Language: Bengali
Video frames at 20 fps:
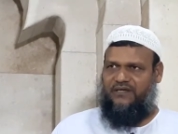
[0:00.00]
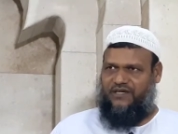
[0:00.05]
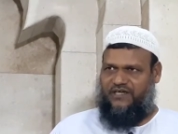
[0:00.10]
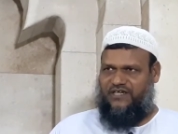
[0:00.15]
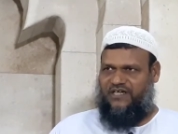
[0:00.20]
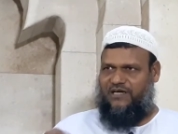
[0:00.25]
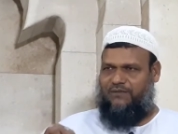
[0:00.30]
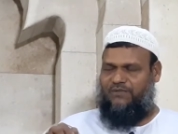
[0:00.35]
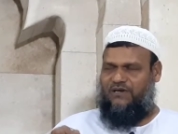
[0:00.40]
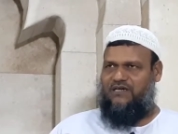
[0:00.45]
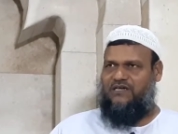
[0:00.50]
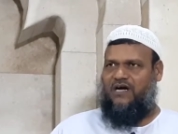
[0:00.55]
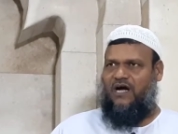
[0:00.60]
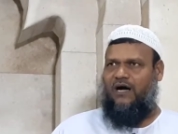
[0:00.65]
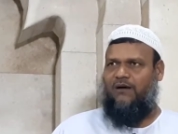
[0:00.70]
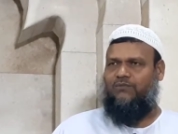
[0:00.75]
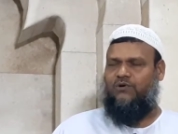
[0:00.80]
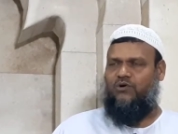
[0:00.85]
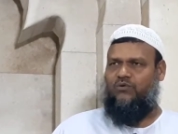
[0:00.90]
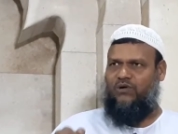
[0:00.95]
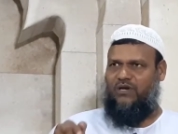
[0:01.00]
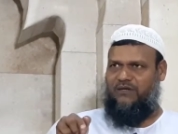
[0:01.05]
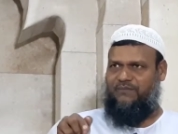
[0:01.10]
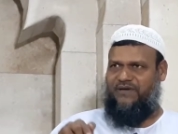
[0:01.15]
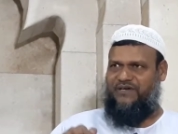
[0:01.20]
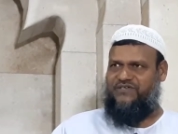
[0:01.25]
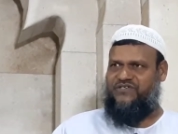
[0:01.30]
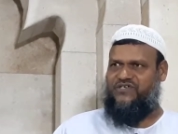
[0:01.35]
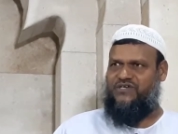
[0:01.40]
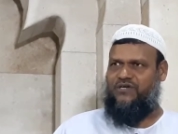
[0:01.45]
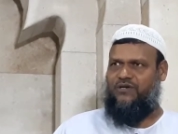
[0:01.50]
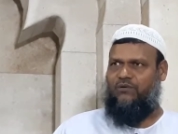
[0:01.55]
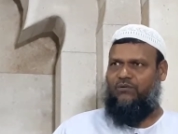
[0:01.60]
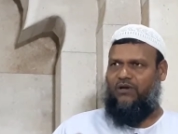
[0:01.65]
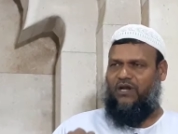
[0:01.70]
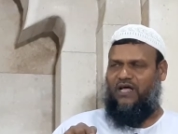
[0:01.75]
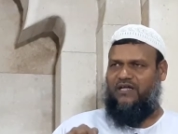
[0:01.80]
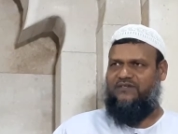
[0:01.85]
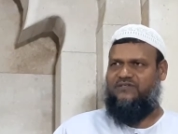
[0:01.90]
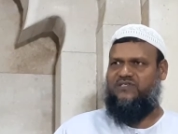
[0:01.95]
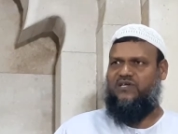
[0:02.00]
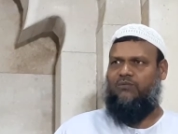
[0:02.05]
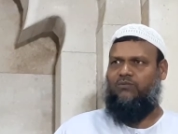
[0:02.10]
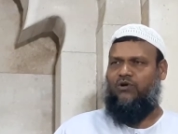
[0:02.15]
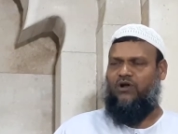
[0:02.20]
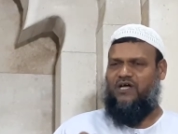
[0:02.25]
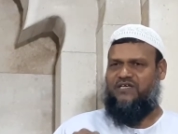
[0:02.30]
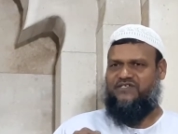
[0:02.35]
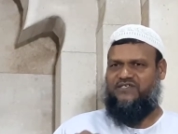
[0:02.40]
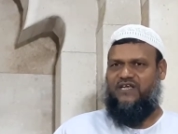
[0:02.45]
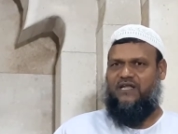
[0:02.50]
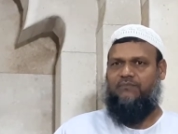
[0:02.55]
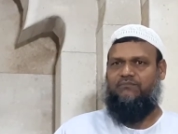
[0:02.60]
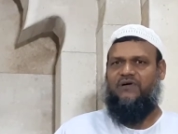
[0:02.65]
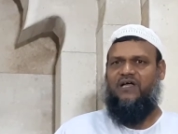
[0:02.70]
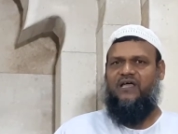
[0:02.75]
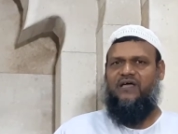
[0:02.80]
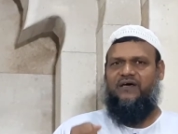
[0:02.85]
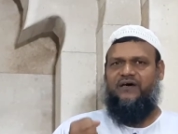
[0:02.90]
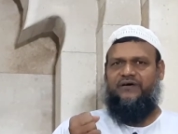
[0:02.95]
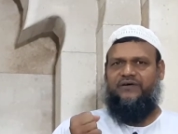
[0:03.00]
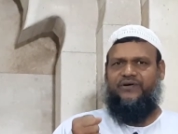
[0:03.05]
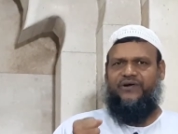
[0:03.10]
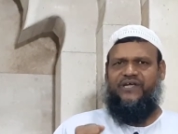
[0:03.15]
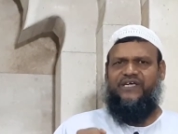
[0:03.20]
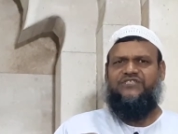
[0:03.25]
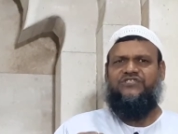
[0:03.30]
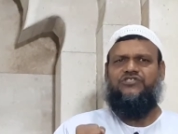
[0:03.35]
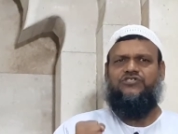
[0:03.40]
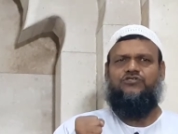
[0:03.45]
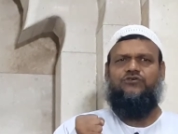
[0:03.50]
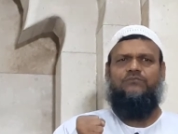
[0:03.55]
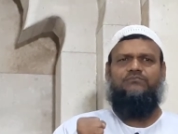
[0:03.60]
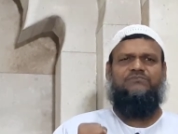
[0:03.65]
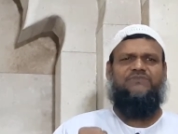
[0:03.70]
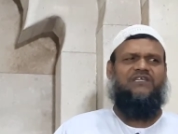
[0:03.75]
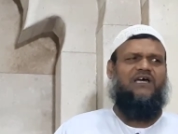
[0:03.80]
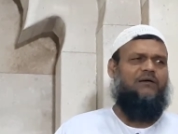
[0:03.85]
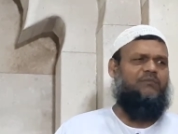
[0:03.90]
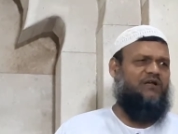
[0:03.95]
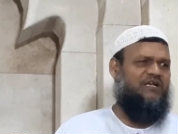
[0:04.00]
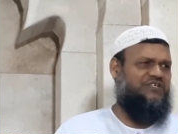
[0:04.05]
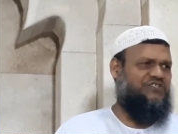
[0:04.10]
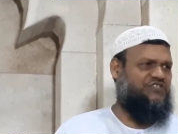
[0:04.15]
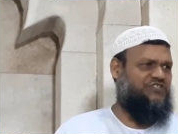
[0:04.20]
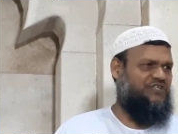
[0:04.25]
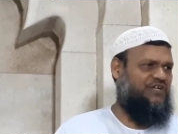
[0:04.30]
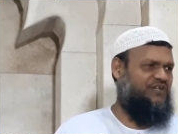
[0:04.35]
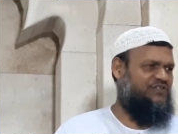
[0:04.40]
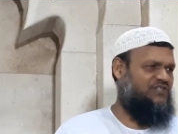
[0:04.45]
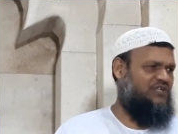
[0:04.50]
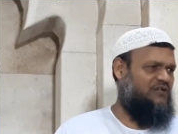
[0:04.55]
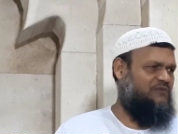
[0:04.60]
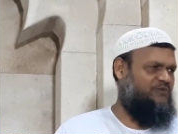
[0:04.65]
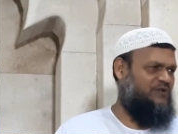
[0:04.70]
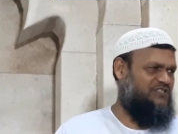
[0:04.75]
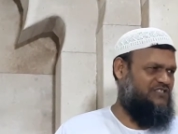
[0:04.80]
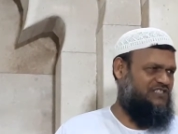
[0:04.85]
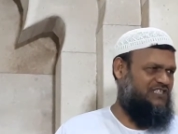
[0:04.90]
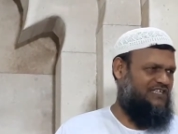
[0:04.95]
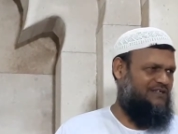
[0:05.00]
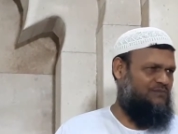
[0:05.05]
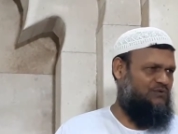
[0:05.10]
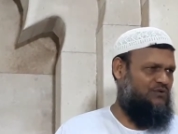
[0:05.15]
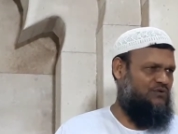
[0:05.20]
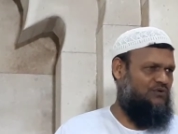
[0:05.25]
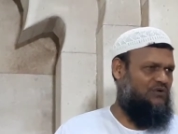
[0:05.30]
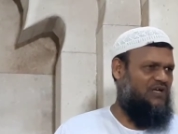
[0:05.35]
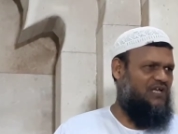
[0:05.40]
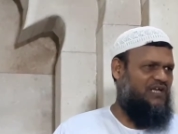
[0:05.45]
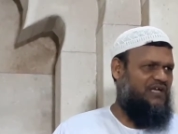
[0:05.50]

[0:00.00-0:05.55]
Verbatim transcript: ইন্নামল খামরোয়াল মেসির ওয়াল আনসাবল আসলাম রিজ সুম্মিন আমাল ইশায়তান ফাজদানি বহু